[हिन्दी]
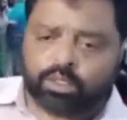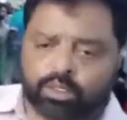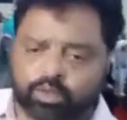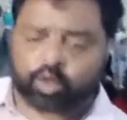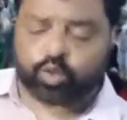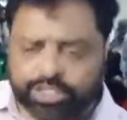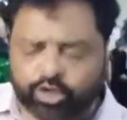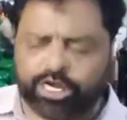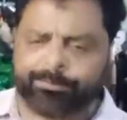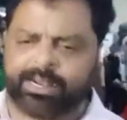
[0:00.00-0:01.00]
को कुटी
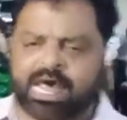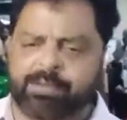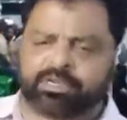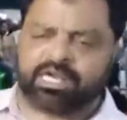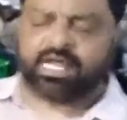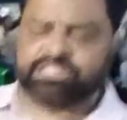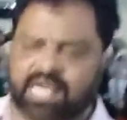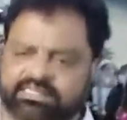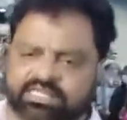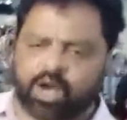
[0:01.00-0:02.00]
कुटी प्रणाम करना
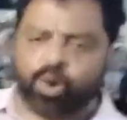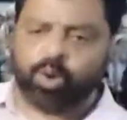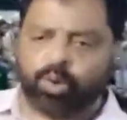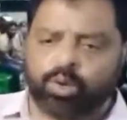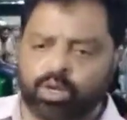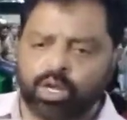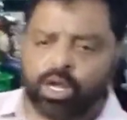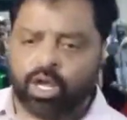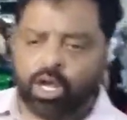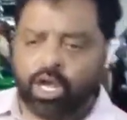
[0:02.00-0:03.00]
चाहता
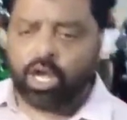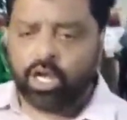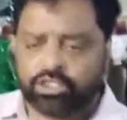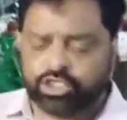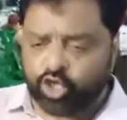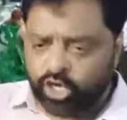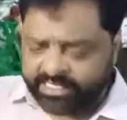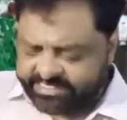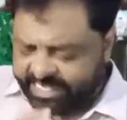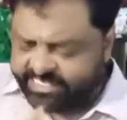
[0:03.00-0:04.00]
हूँ जिन्होंने
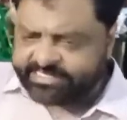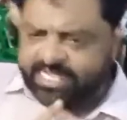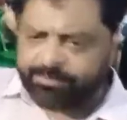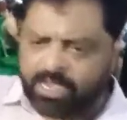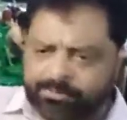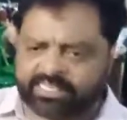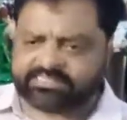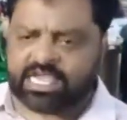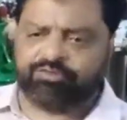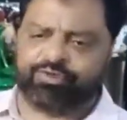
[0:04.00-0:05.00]
सही समय में
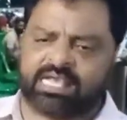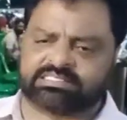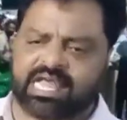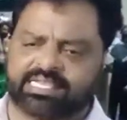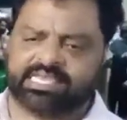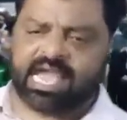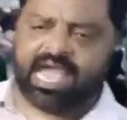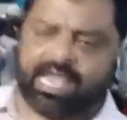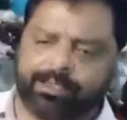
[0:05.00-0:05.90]
सही फैसला किया है